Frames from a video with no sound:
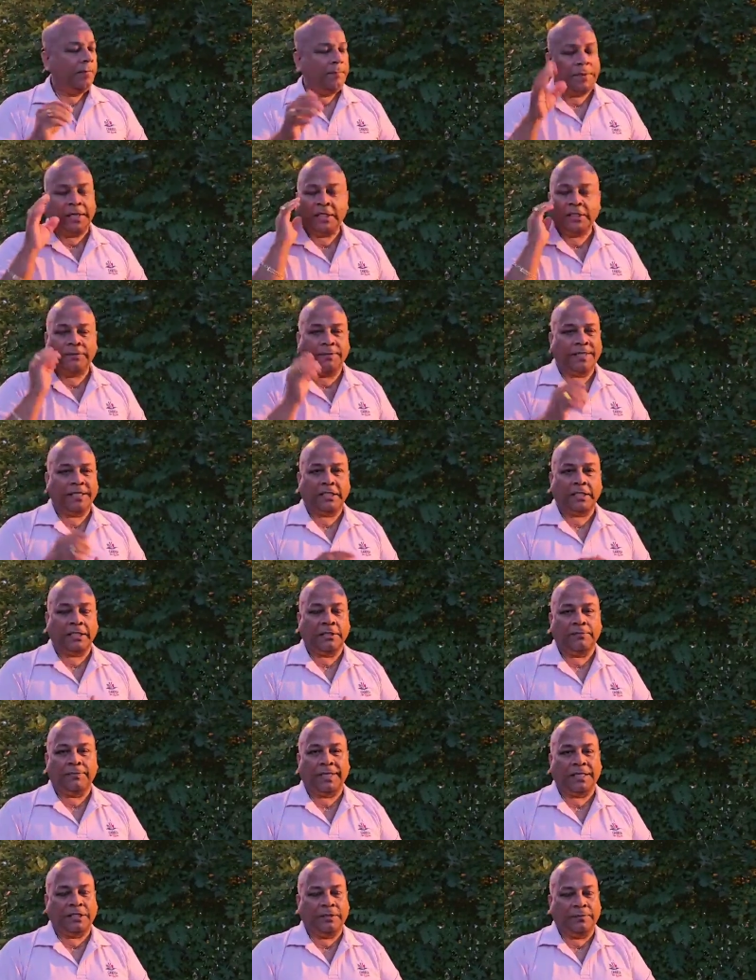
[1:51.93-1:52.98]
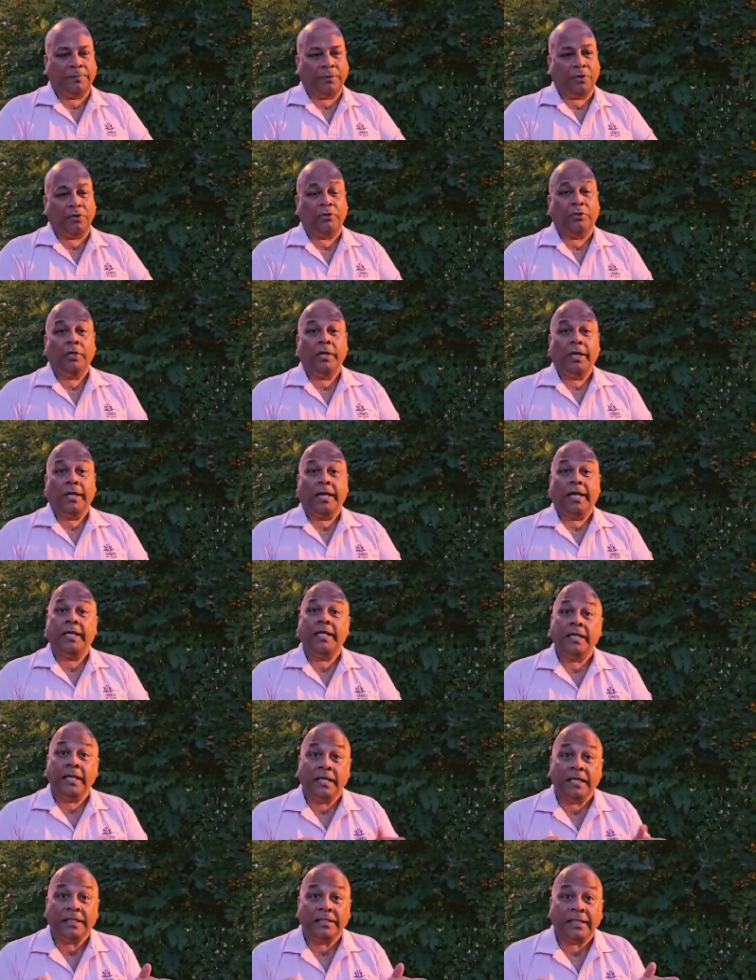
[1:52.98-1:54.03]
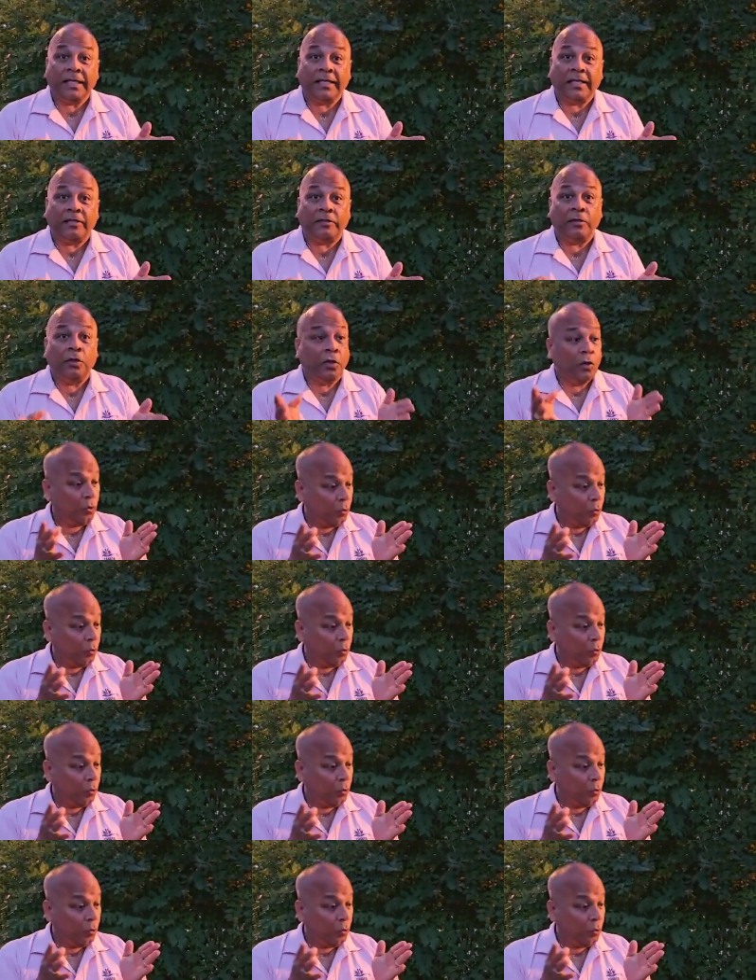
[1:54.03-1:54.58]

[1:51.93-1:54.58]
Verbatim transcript: பேசி பேசண்டு பேசி போட்டு இனி என்ன செய்யறது